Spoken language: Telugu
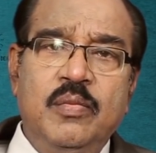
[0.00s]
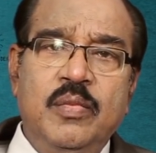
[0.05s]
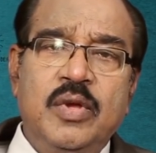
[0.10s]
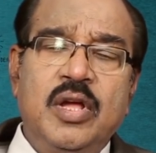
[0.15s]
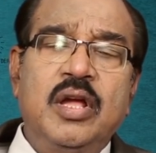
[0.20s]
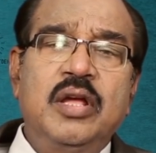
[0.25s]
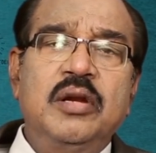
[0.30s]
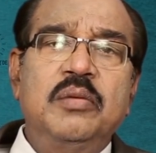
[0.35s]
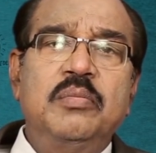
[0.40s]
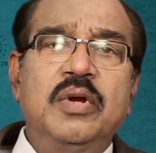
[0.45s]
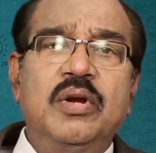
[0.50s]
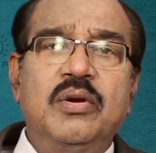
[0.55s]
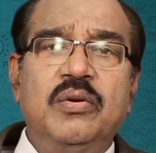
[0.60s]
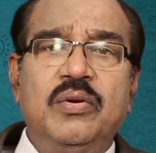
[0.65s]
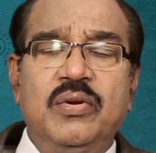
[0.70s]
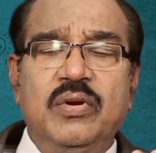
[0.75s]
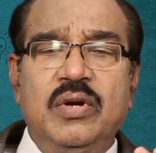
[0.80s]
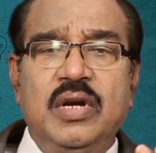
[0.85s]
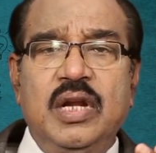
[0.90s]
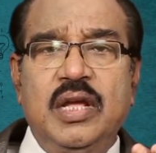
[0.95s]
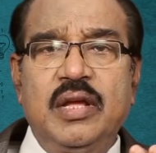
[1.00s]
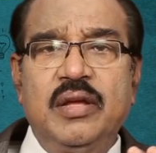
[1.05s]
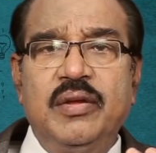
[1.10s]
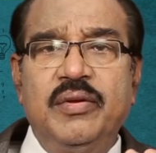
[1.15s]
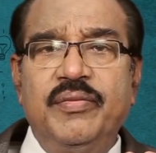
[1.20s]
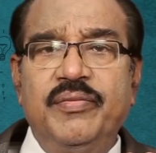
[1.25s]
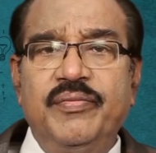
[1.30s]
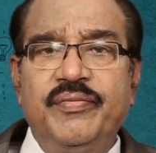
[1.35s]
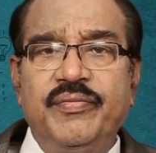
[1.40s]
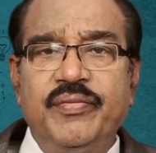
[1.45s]
మహానుభావుడు ఉన్నా
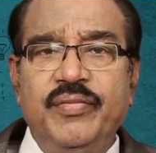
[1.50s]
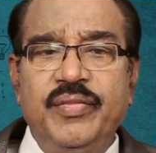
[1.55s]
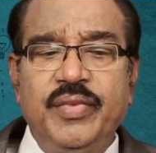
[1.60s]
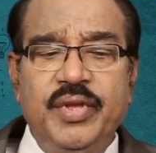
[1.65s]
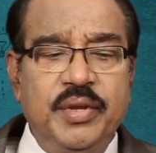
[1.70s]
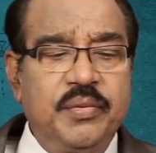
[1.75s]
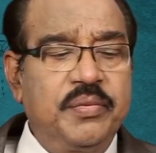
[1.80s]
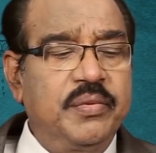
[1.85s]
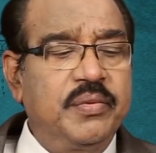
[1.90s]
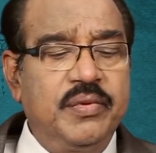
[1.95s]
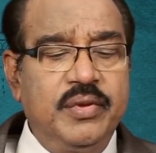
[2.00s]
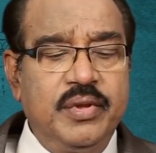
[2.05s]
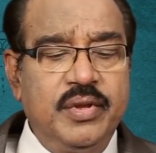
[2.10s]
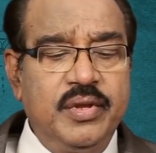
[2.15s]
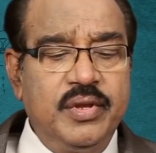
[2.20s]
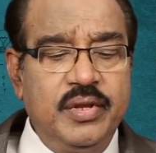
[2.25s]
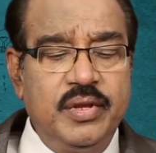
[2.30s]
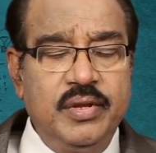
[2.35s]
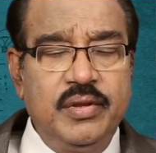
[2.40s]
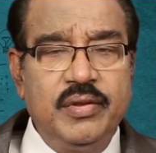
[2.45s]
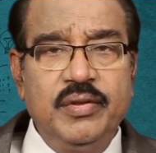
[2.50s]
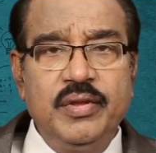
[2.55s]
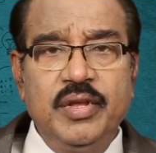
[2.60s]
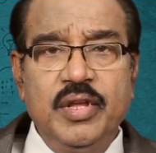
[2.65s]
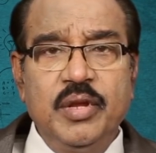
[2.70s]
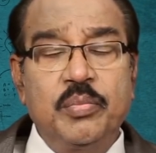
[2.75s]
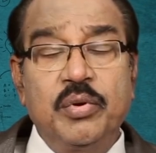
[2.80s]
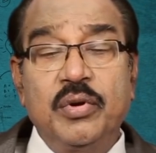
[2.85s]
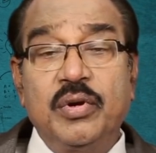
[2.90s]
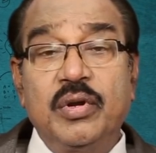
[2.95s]
ఏమో
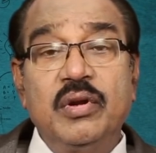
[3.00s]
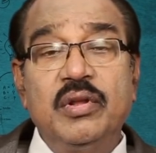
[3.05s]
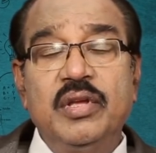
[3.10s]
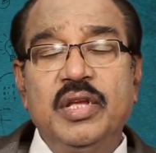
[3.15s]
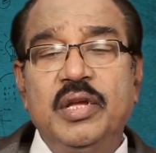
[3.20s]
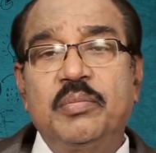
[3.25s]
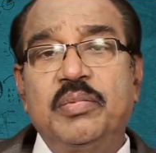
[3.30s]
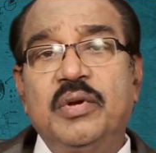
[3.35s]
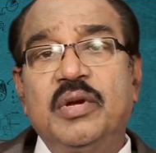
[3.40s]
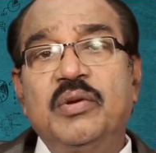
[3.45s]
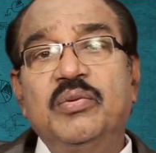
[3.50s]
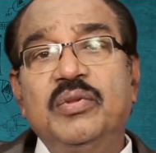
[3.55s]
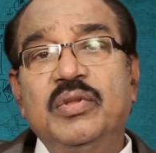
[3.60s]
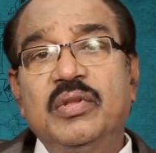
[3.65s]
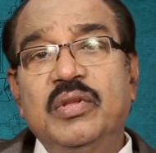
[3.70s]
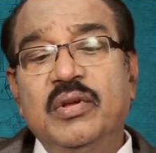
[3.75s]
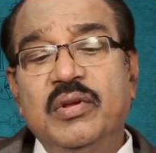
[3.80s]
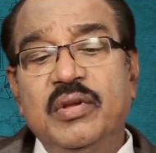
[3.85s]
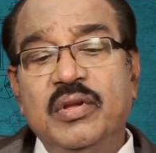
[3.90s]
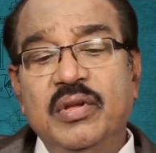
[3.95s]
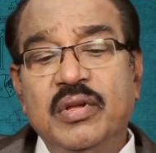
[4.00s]
ఏ పుట్టలో ఏ పాము ఉందో